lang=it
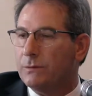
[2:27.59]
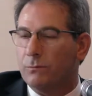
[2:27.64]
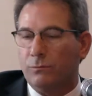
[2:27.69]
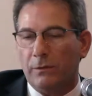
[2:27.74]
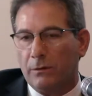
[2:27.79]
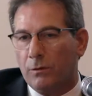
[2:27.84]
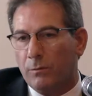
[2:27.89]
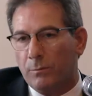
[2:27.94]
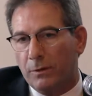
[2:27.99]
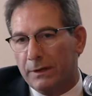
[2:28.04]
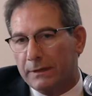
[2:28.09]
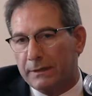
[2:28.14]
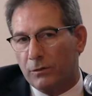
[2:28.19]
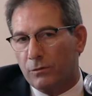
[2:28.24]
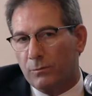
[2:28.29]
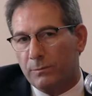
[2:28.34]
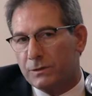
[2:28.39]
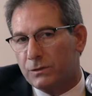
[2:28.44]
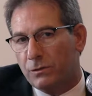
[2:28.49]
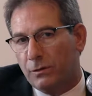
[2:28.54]
una componente
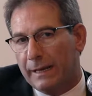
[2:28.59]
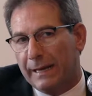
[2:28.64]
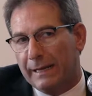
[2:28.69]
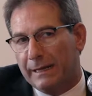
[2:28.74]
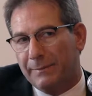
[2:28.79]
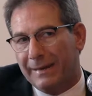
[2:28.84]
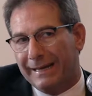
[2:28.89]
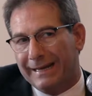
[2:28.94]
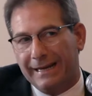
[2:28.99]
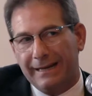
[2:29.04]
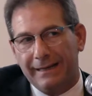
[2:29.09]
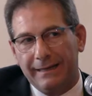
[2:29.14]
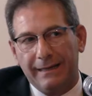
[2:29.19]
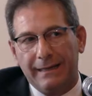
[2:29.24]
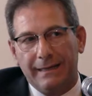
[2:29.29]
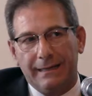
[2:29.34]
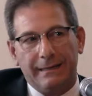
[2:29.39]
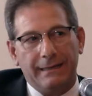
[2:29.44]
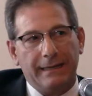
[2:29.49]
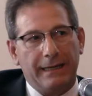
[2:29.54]
commissionale, ma era
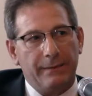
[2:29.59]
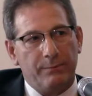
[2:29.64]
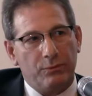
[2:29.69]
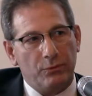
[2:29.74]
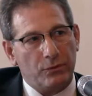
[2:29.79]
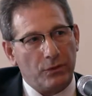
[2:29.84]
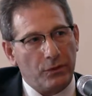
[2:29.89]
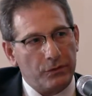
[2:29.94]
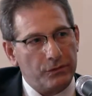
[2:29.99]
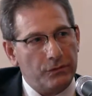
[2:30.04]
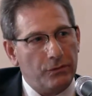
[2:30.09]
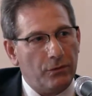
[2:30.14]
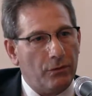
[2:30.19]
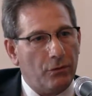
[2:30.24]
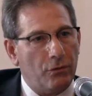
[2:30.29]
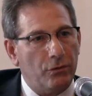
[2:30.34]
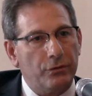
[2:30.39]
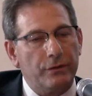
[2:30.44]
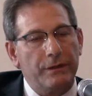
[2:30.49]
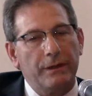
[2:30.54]
direi piuttosto
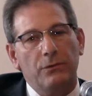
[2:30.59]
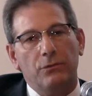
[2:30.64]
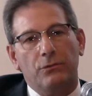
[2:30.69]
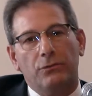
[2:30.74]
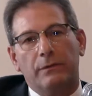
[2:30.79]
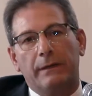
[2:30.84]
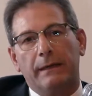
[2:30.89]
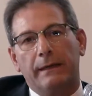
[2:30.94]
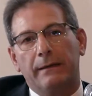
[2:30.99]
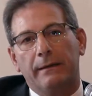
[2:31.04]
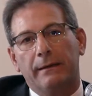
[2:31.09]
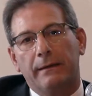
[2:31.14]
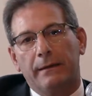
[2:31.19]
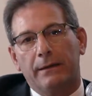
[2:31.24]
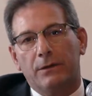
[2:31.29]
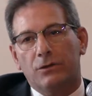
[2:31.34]
contenuta,